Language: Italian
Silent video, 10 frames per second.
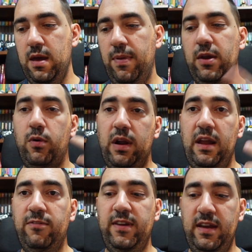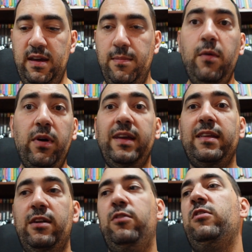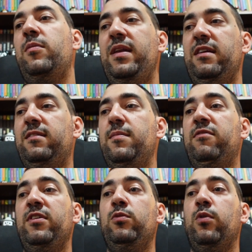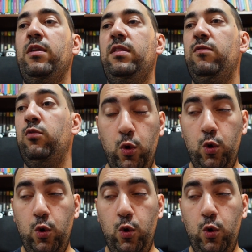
per ora è la fine, ma guardate le nostre bellissime avventure in tv.